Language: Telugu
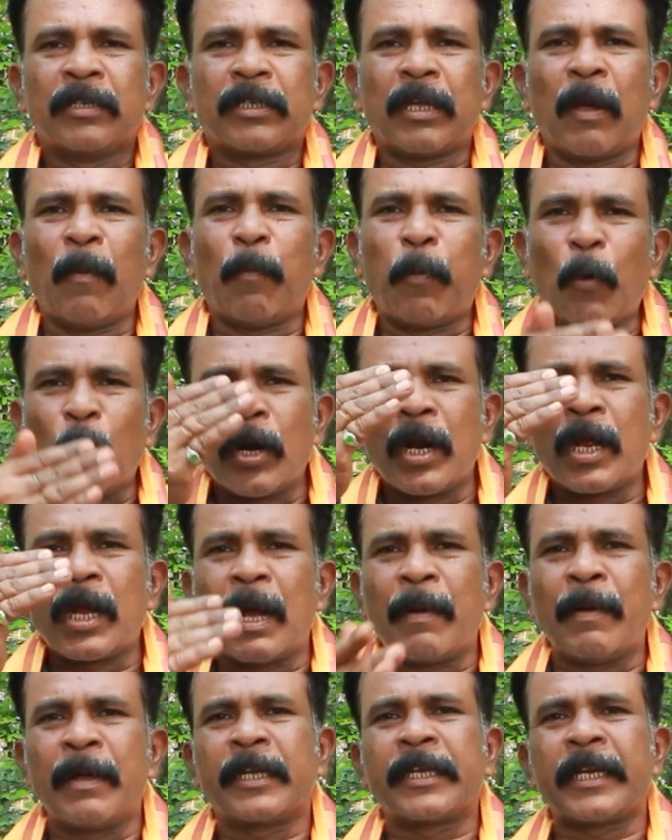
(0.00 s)

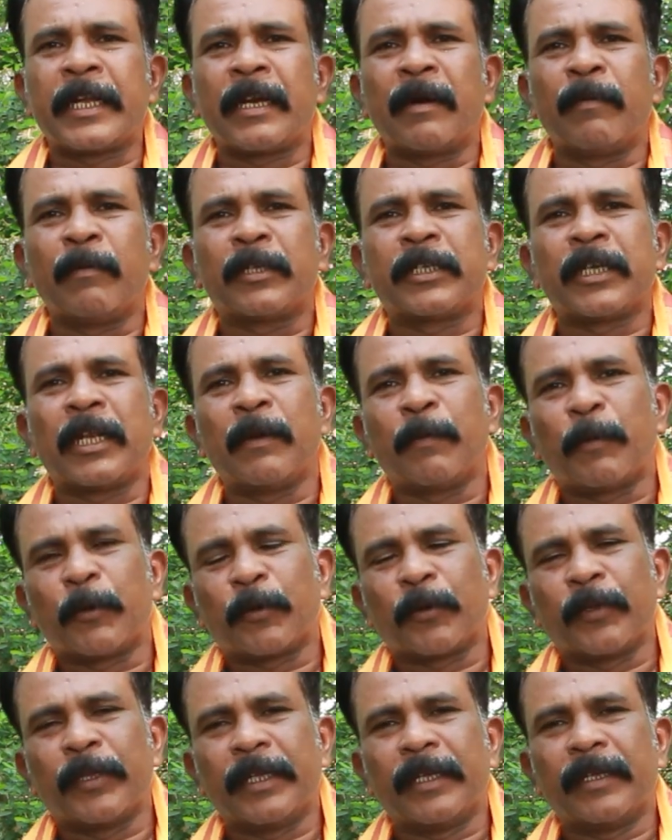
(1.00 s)
సంపూర్ణంగా మీ శరీరం నుంచి
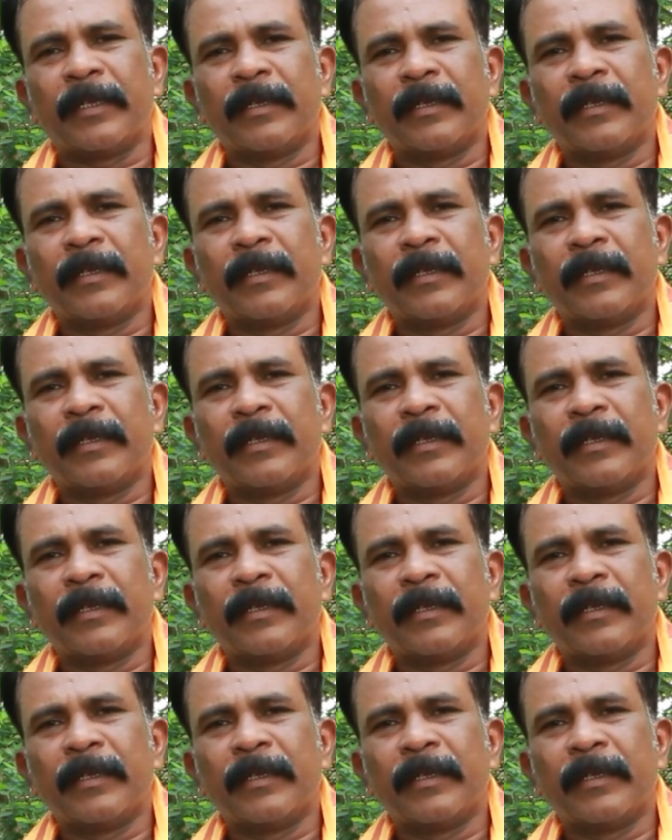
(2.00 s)
వెళ్ళిపోతుంది